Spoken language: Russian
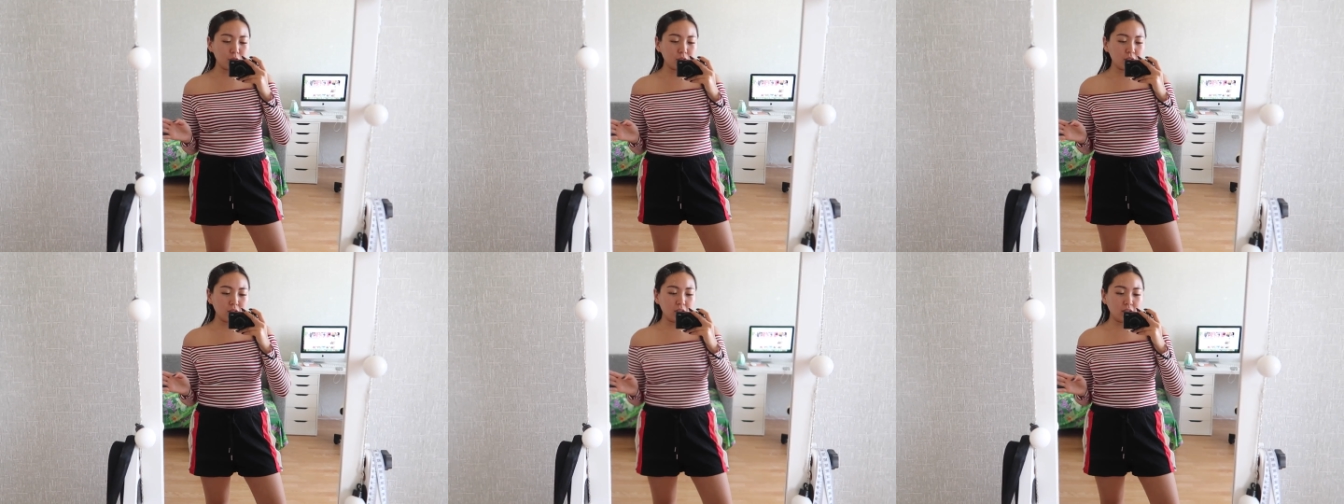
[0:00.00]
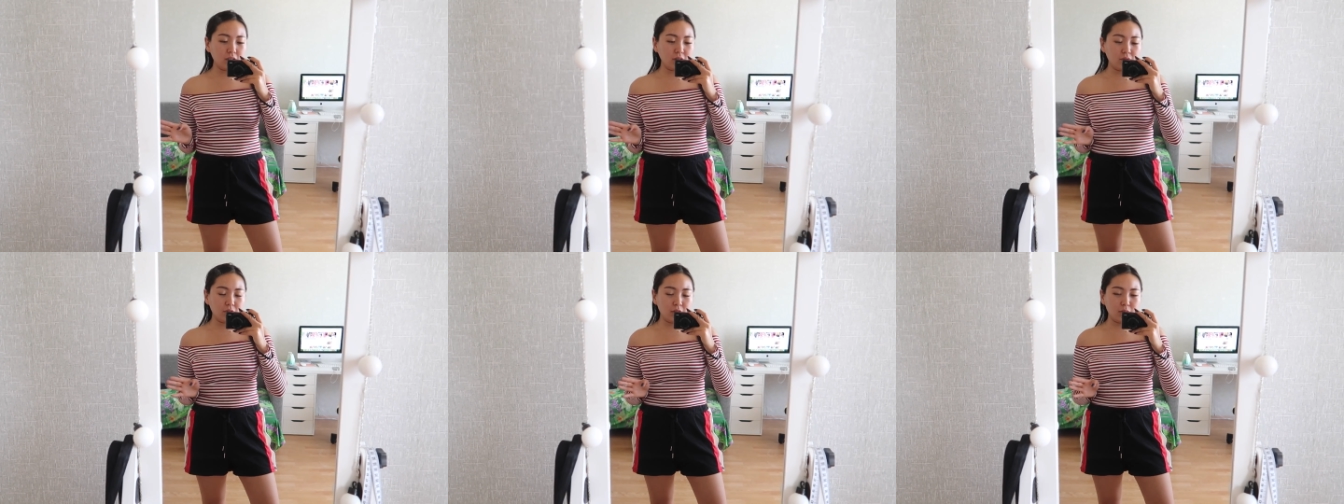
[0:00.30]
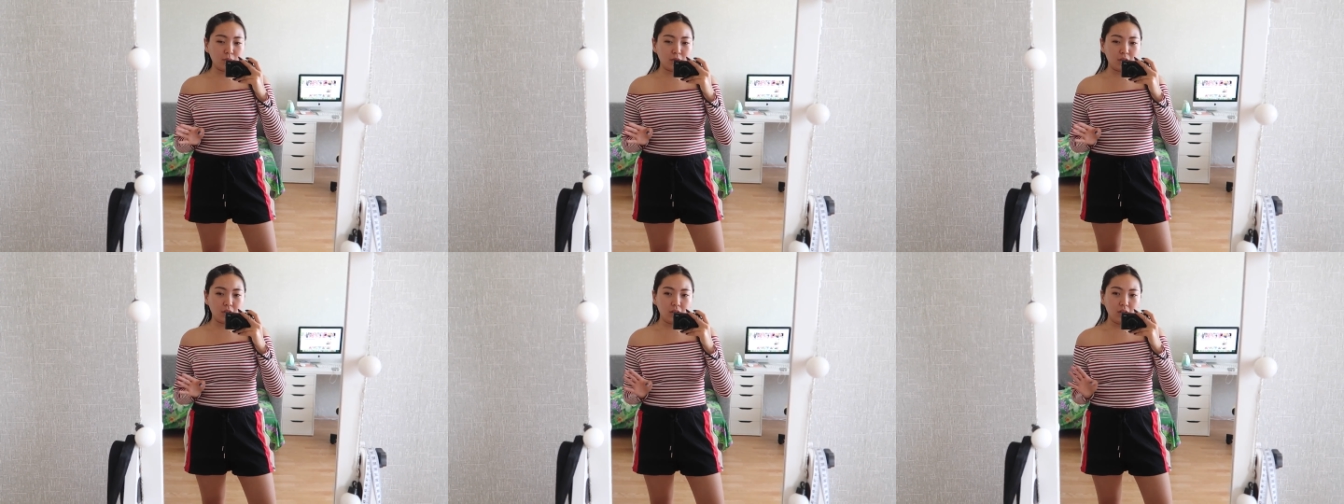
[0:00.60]
последнее
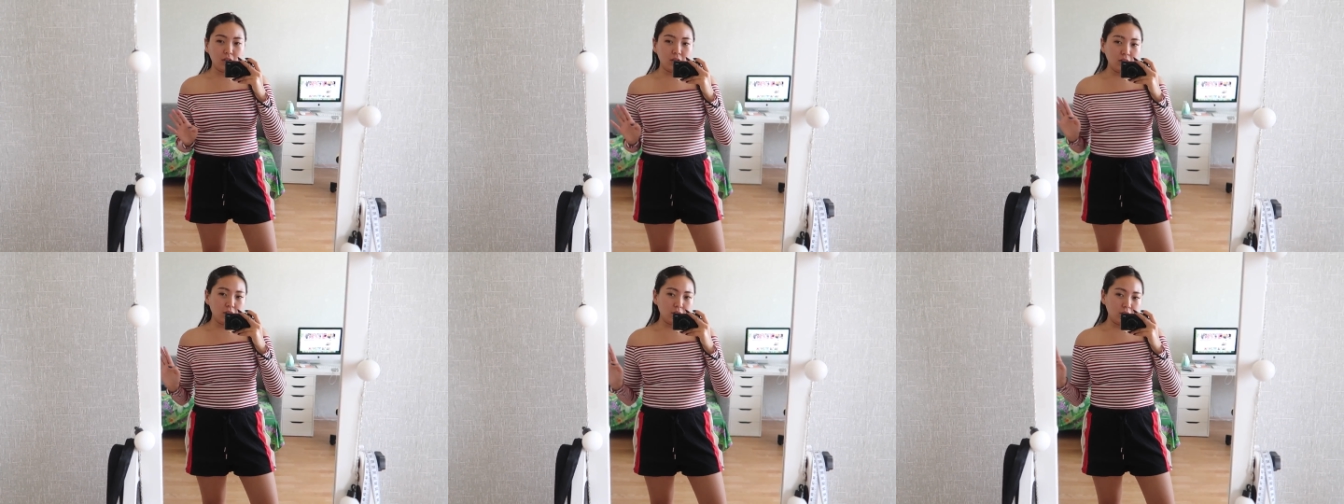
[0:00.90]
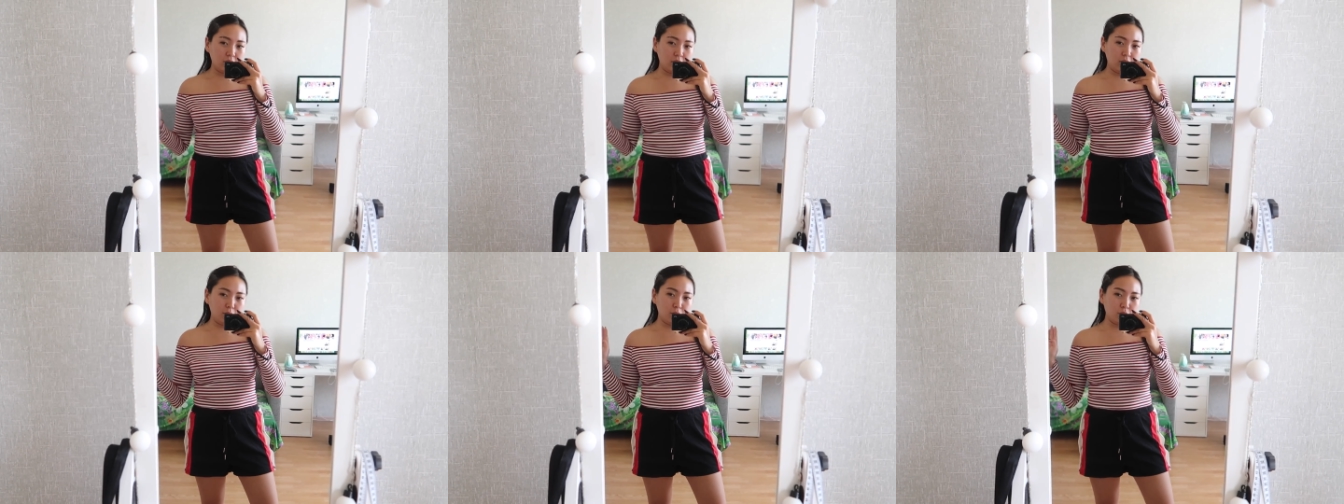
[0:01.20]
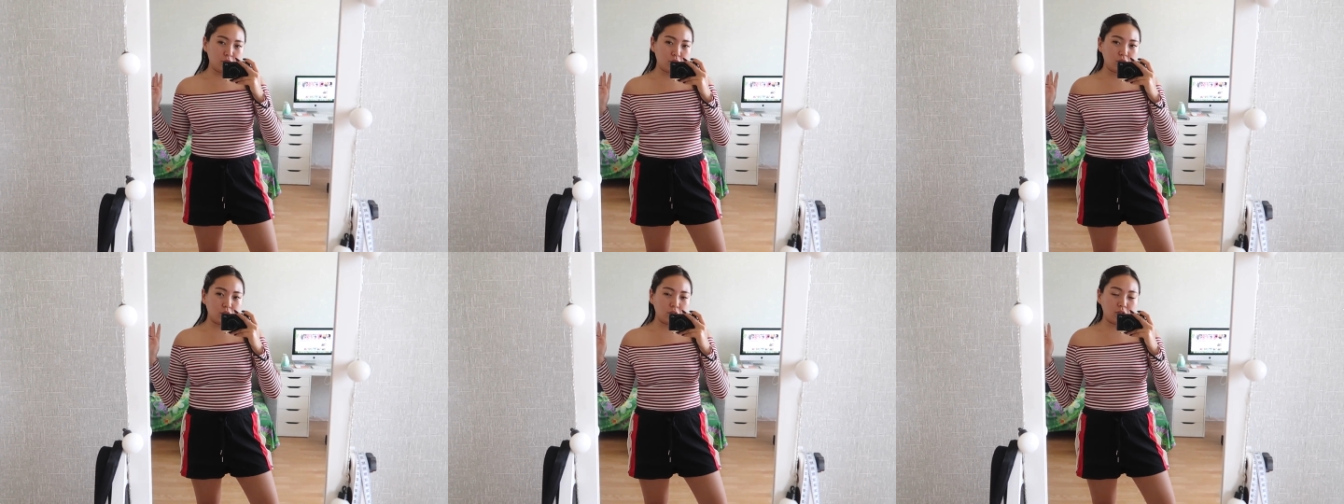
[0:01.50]
время,
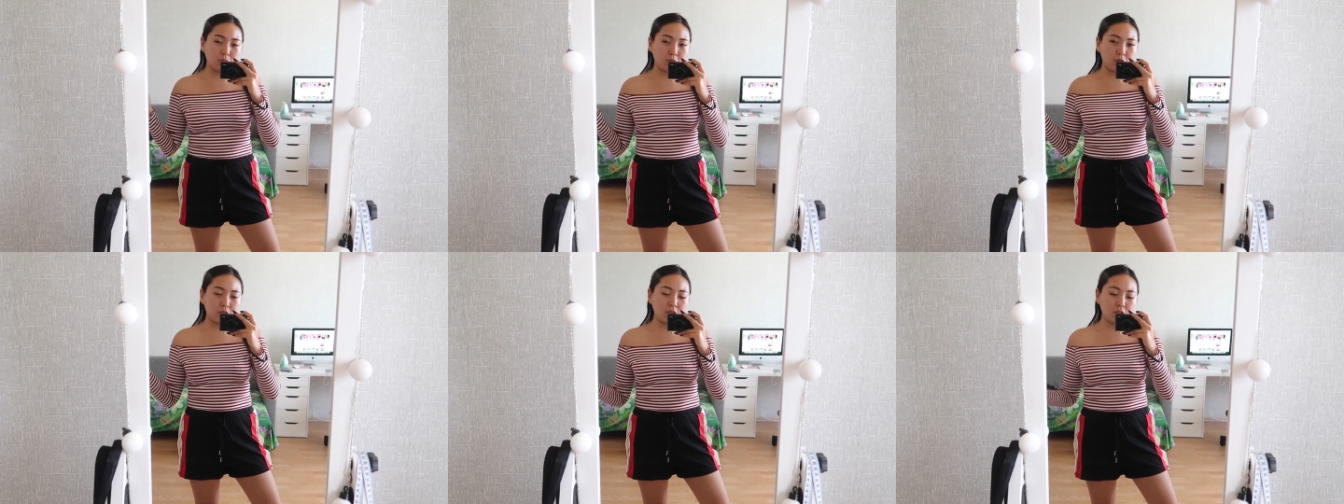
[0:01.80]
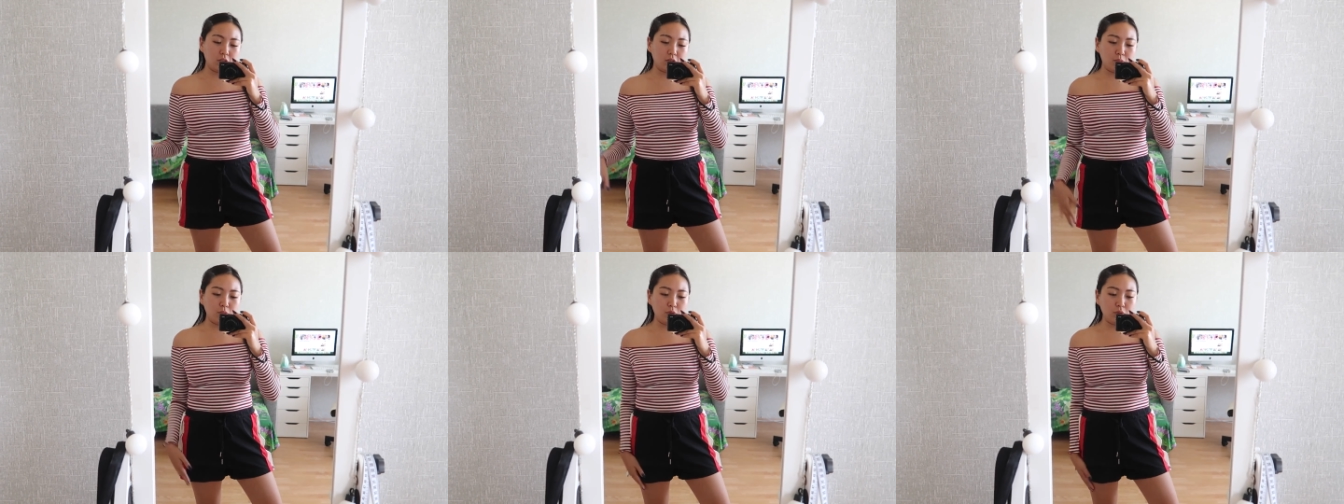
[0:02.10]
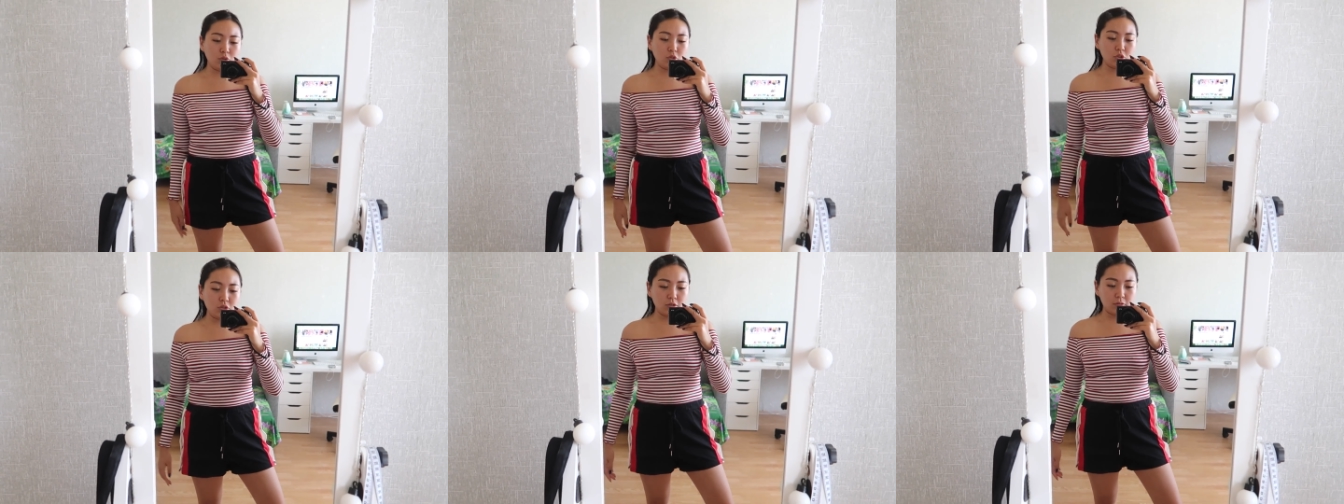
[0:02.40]
либо же там какие-то
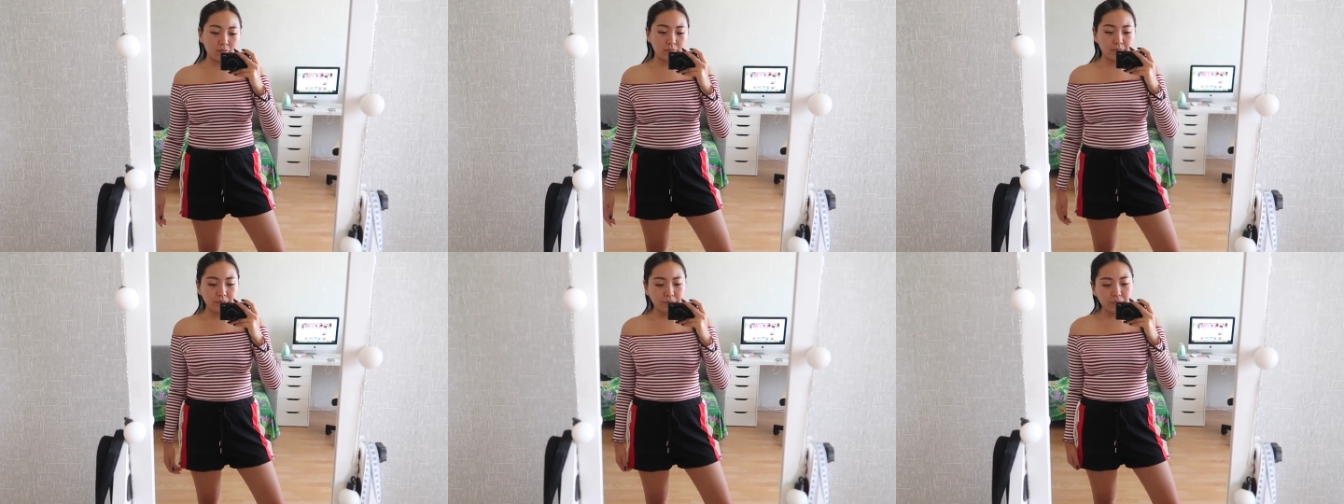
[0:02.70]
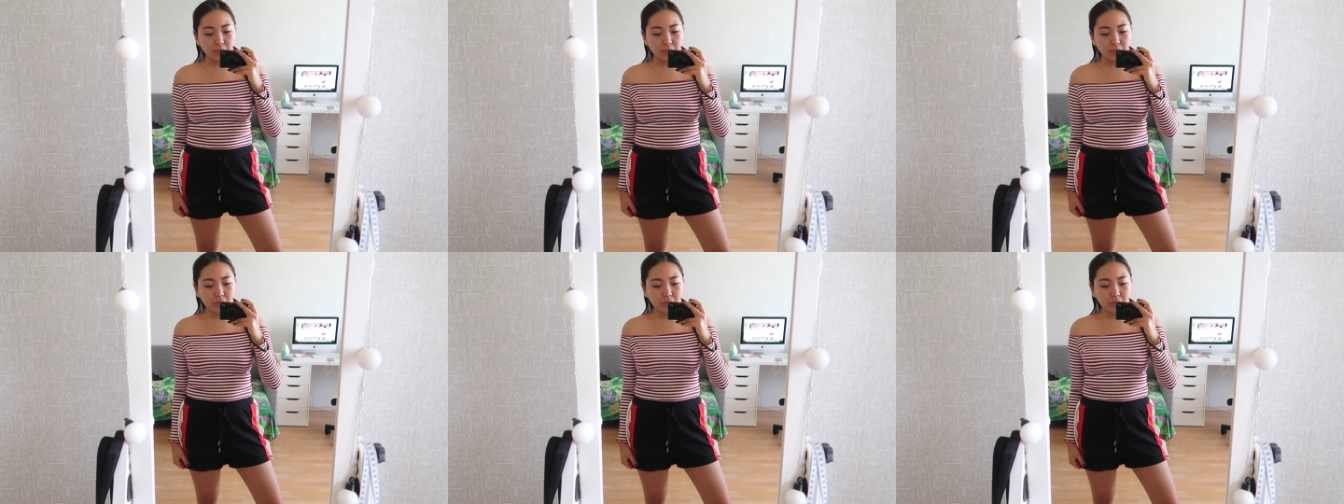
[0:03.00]
брючки.